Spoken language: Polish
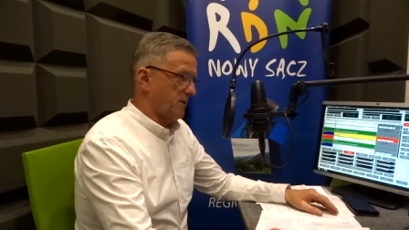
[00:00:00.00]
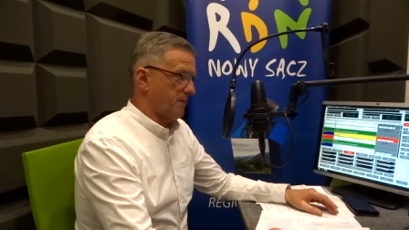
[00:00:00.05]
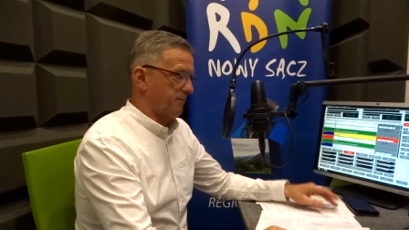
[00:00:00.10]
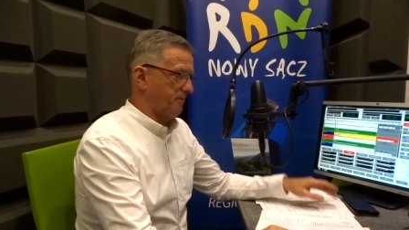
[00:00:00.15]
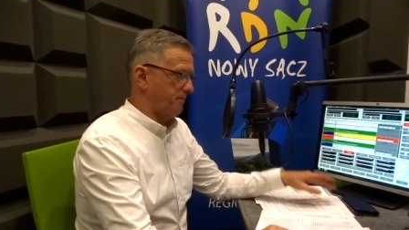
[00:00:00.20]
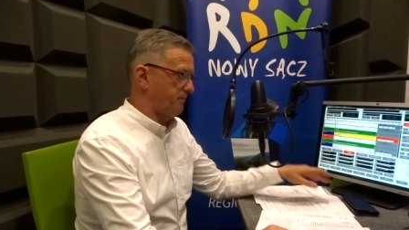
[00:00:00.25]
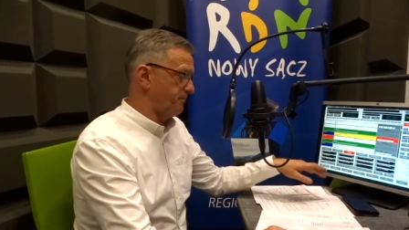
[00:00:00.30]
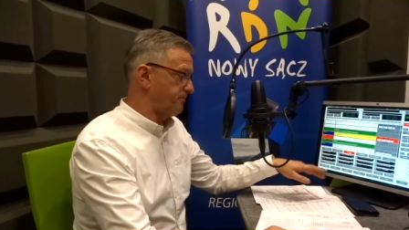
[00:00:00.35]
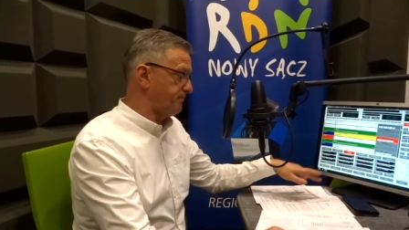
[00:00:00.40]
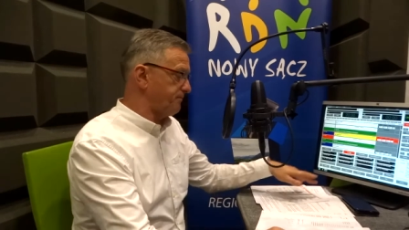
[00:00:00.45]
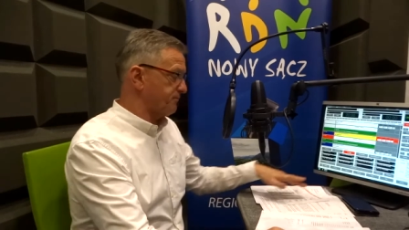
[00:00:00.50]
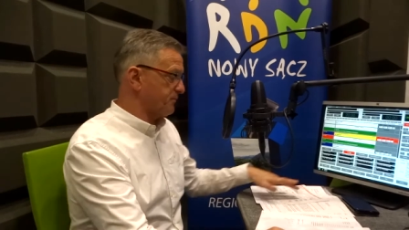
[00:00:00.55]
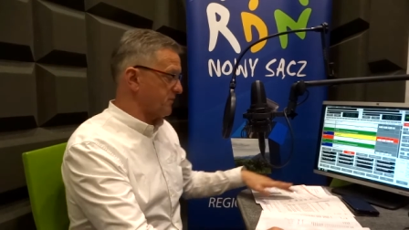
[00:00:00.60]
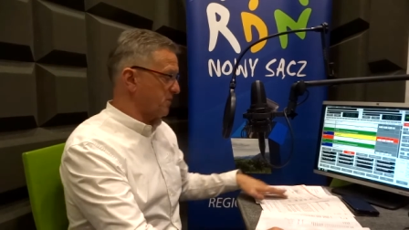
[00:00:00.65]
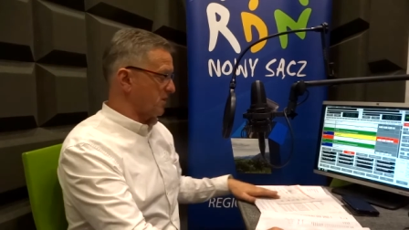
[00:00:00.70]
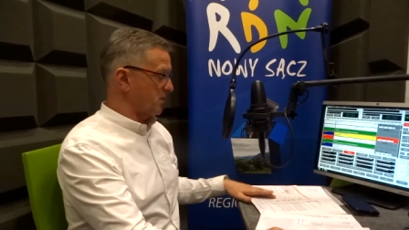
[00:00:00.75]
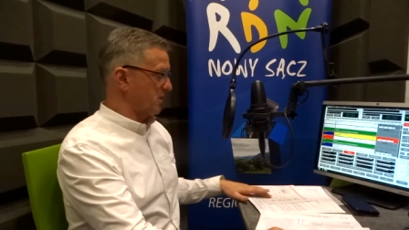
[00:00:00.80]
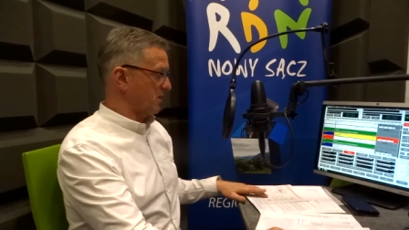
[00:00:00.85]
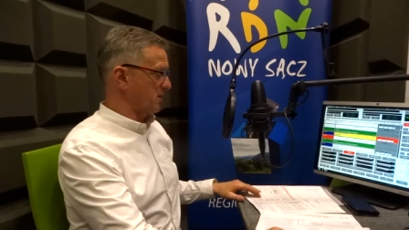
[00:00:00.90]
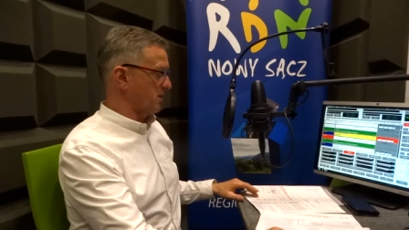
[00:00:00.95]
y,
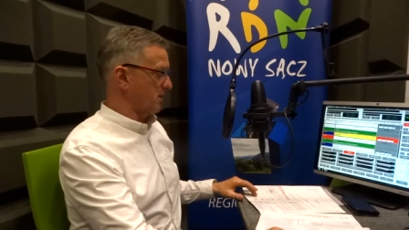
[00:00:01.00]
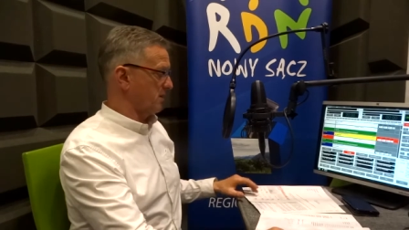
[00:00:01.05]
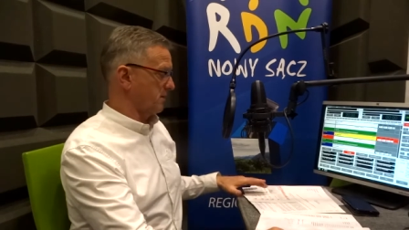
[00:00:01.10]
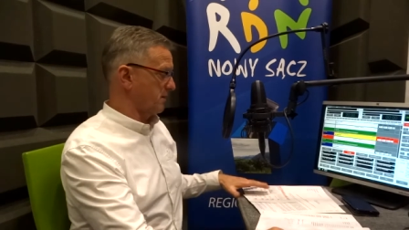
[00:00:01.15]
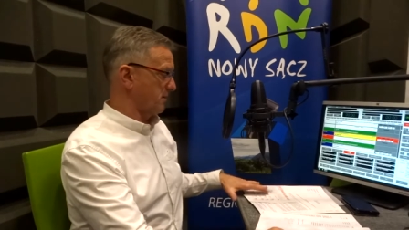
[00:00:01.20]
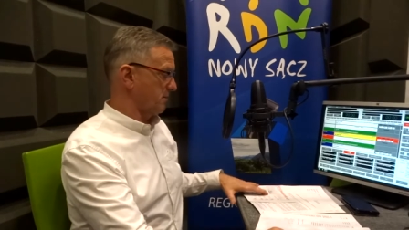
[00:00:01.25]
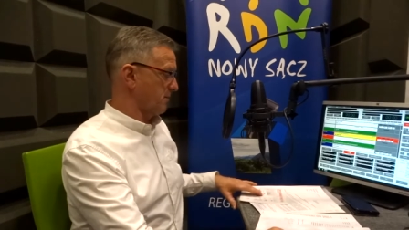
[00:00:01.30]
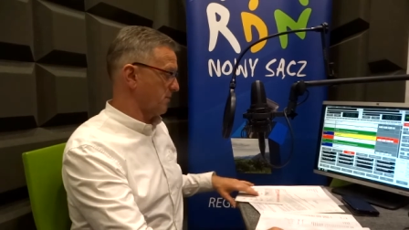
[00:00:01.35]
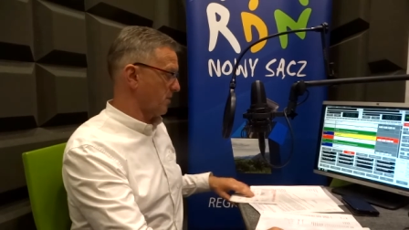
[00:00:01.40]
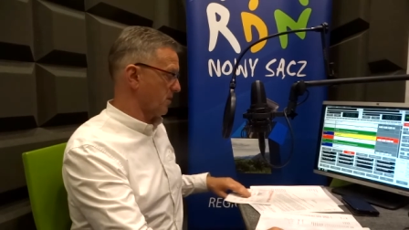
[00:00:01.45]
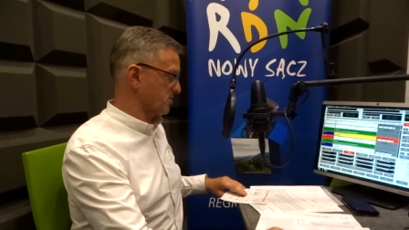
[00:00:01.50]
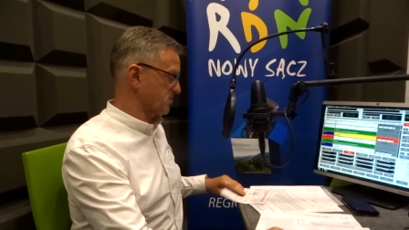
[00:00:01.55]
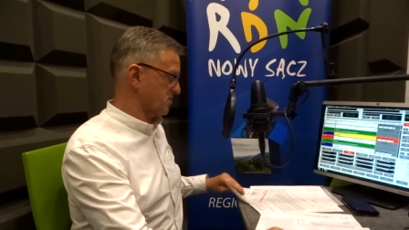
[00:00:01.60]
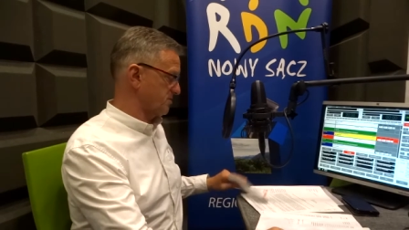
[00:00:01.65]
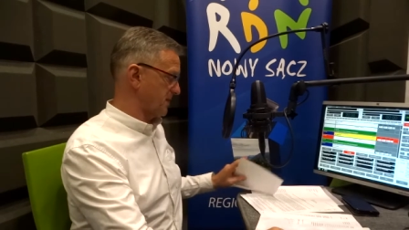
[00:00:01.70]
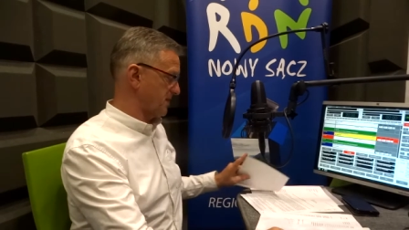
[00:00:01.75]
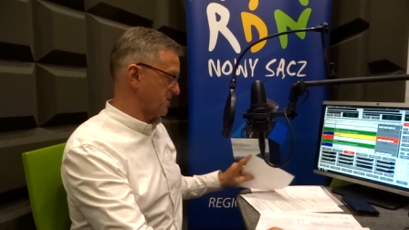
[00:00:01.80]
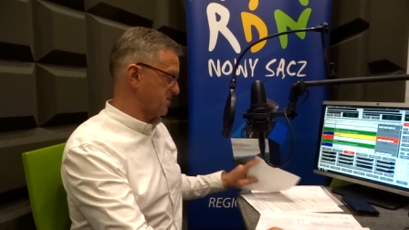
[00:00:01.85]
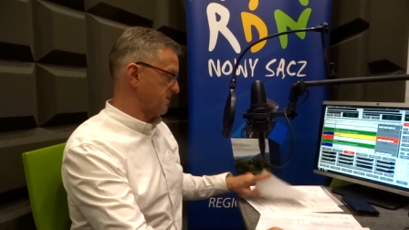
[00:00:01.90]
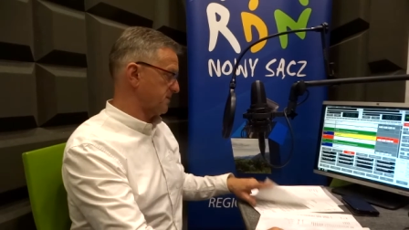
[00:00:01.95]

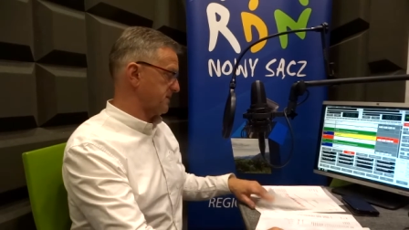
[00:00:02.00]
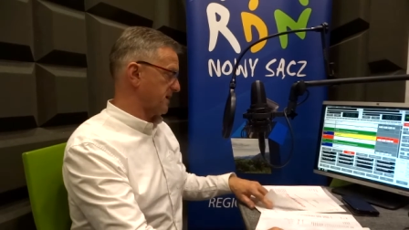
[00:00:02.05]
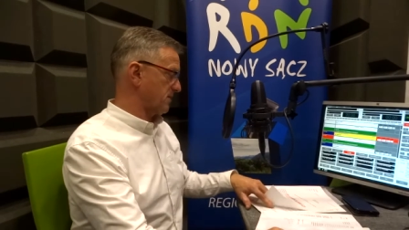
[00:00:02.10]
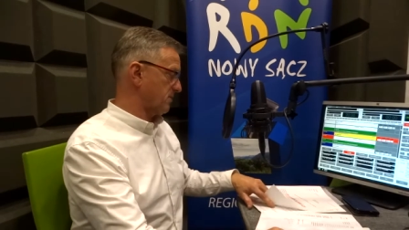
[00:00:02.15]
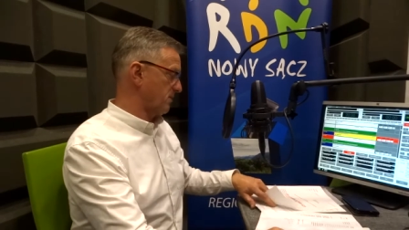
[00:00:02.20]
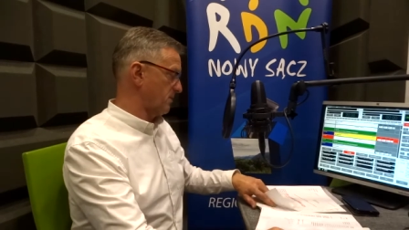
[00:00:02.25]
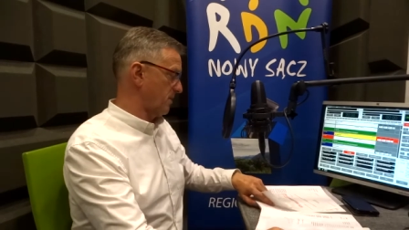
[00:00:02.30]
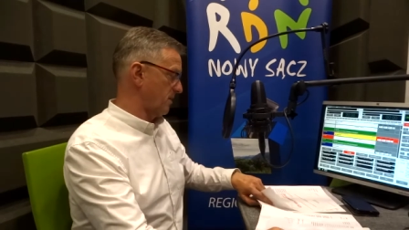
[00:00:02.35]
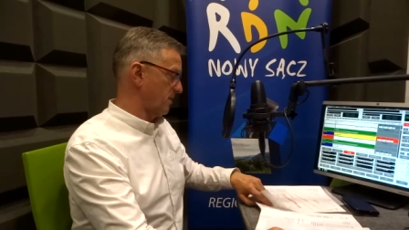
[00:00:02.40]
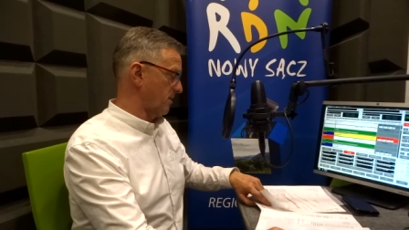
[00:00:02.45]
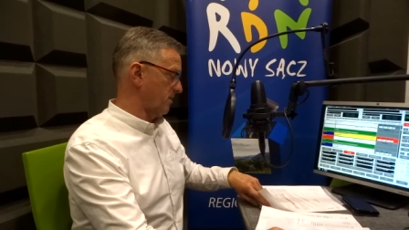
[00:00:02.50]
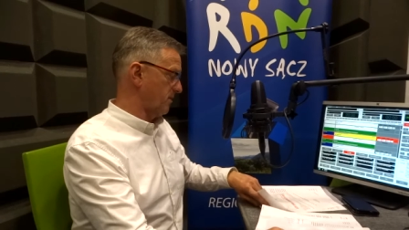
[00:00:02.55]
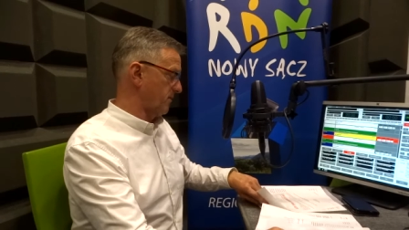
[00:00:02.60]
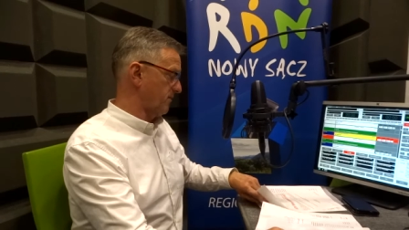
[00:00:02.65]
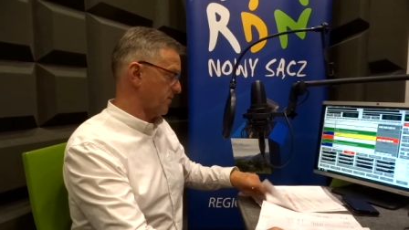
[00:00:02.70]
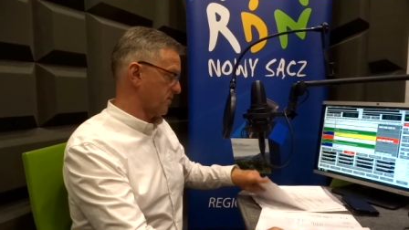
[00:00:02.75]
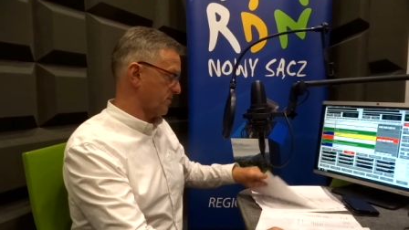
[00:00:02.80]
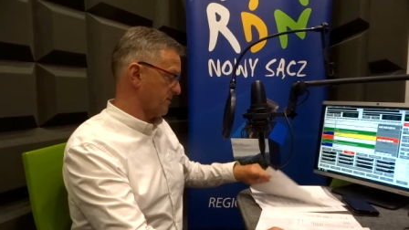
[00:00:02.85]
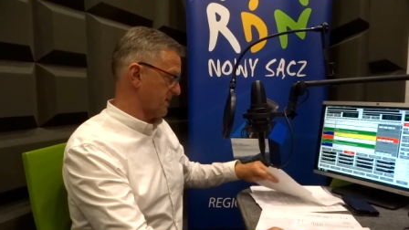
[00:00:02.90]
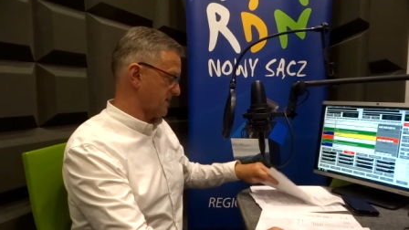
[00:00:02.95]
otrzymałem otrzymaliśmy taką e,
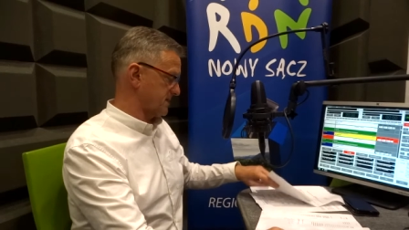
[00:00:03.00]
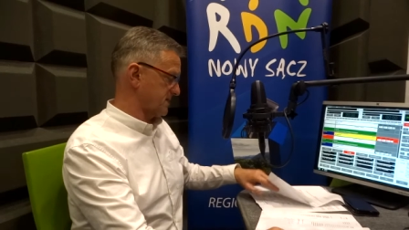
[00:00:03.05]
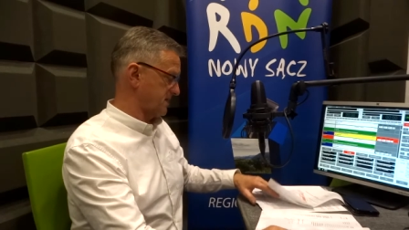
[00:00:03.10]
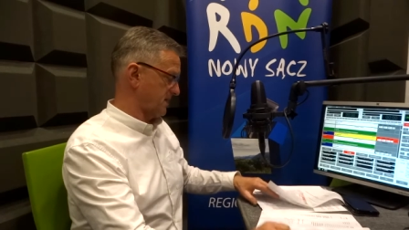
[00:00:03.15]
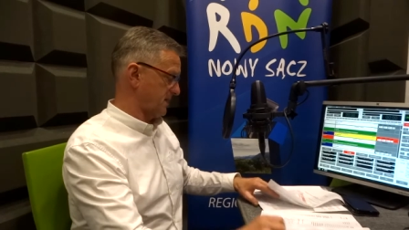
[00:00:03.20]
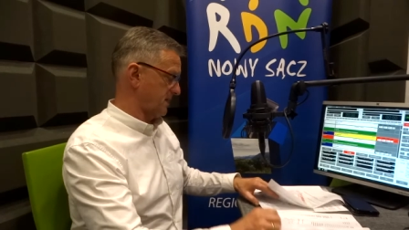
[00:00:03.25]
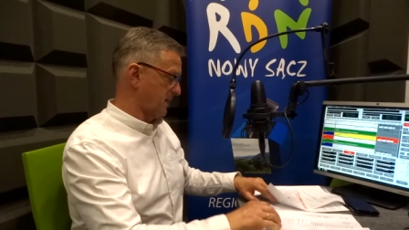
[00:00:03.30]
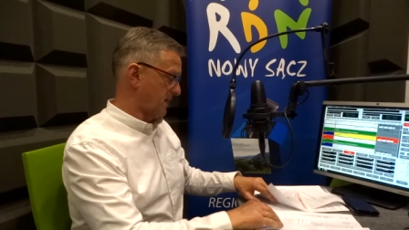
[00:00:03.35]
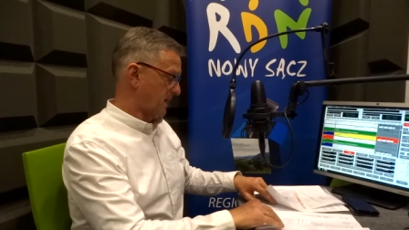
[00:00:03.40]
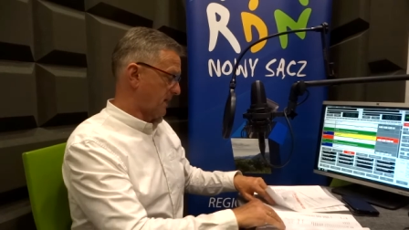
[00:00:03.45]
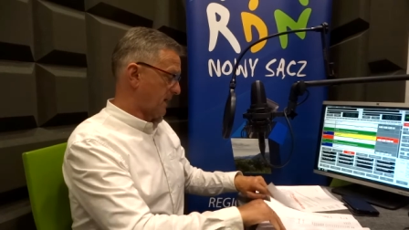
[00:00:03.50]
informację